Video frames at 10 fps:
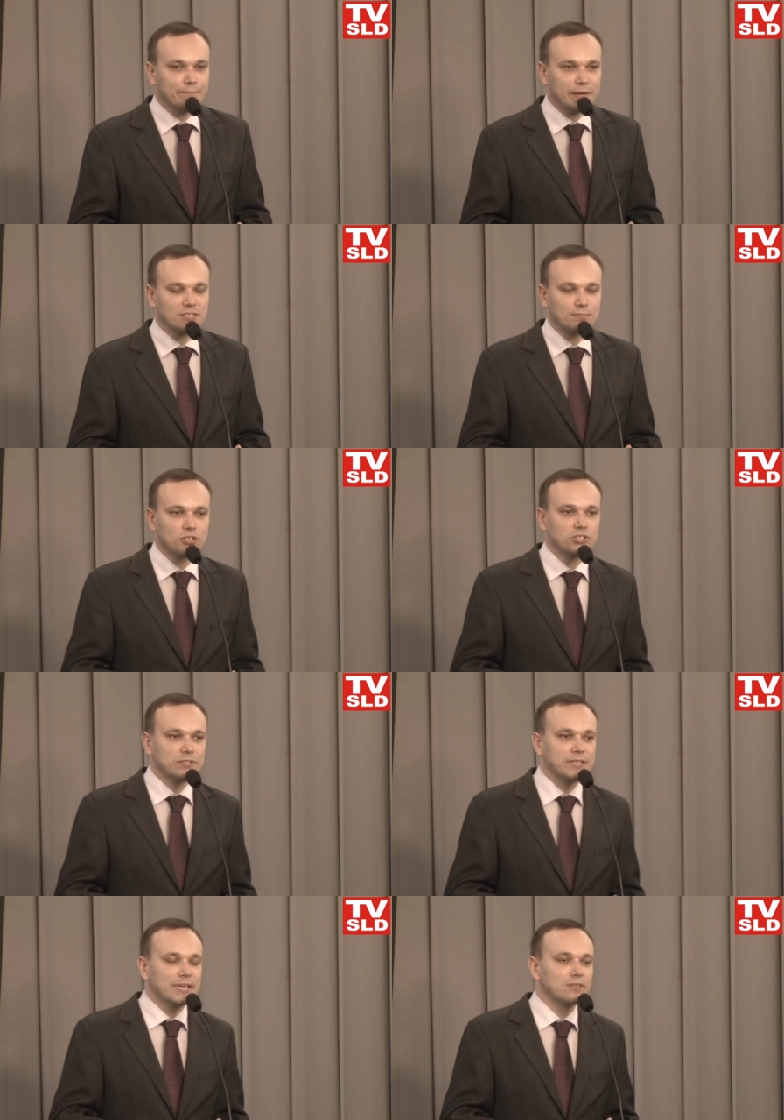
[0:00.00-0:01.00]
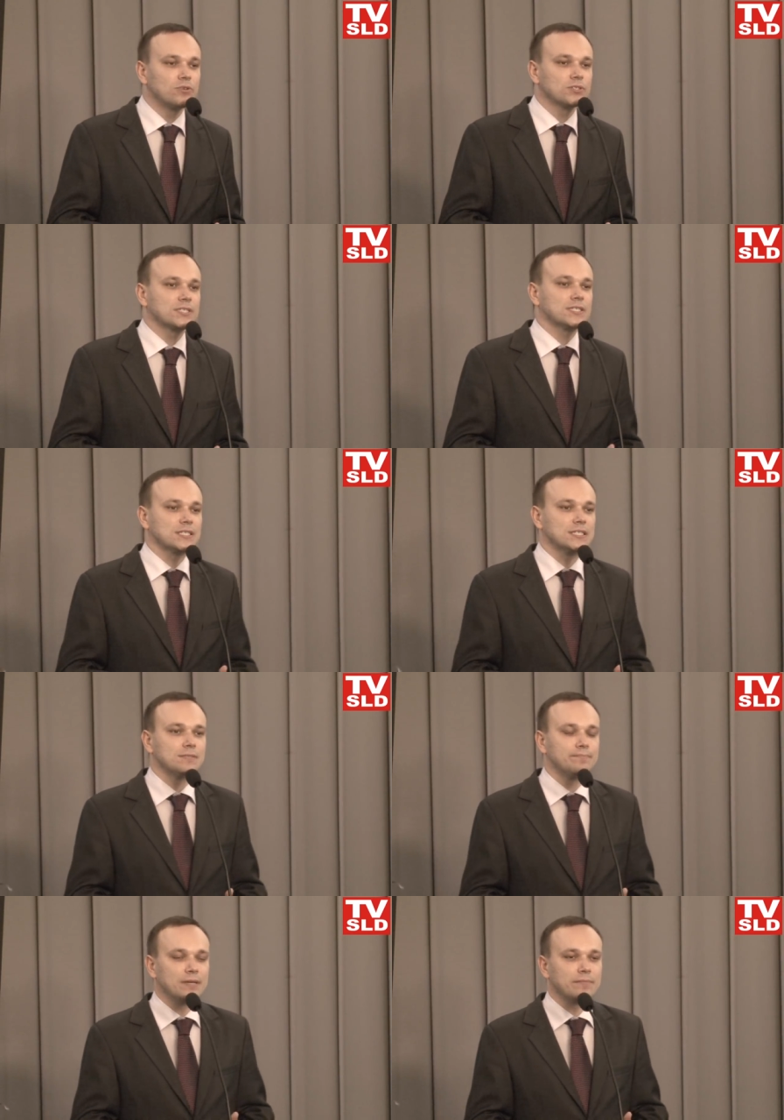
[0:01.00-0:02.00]
Bardzo proszę, oddaję głos
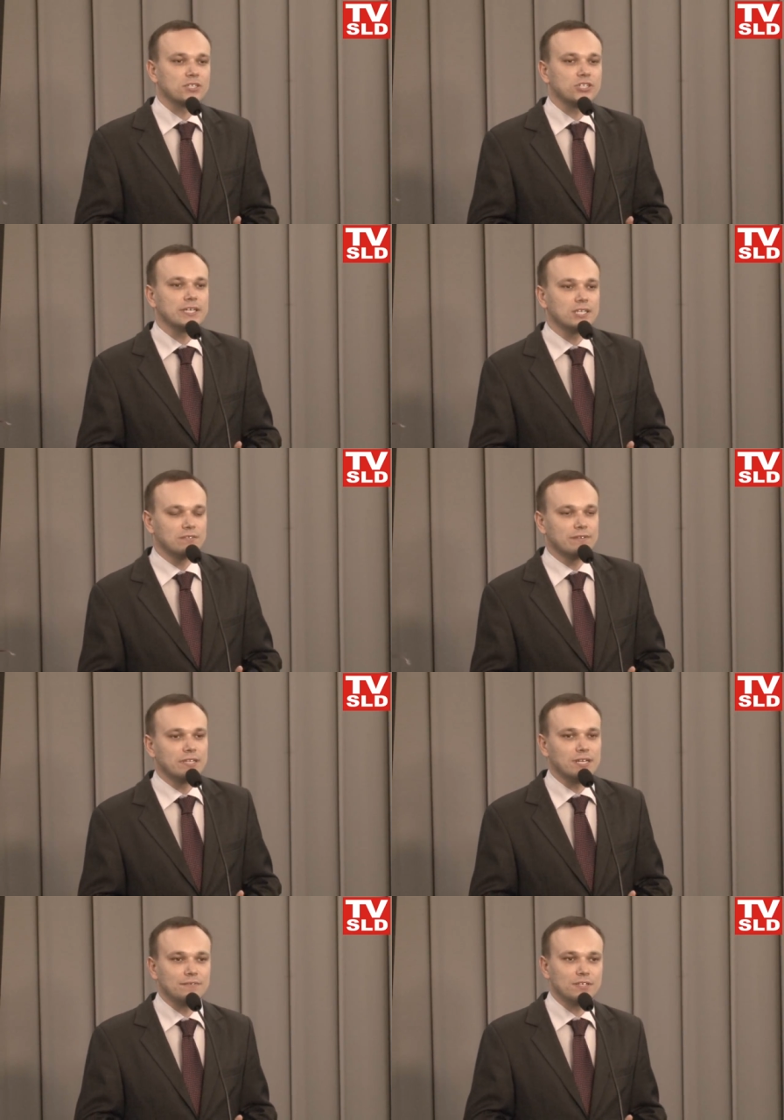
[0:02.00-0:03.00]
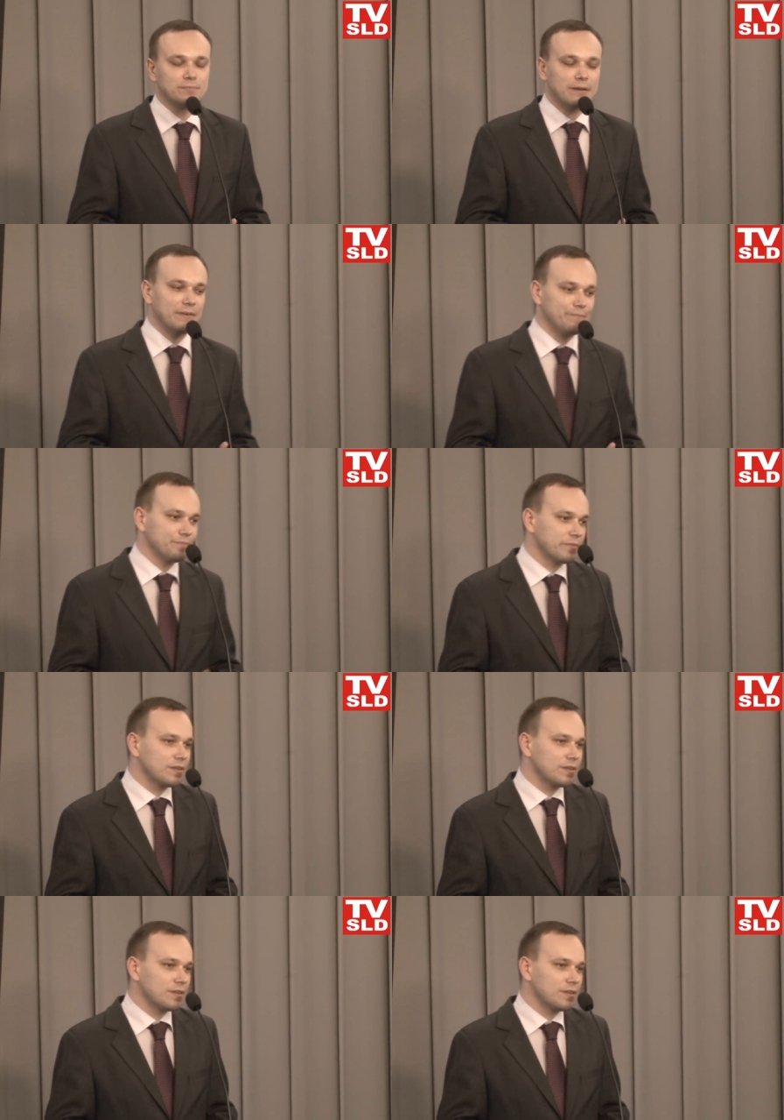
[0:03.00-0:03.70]
e, pan marszałek Jerzy Wendelich w tej sprawie.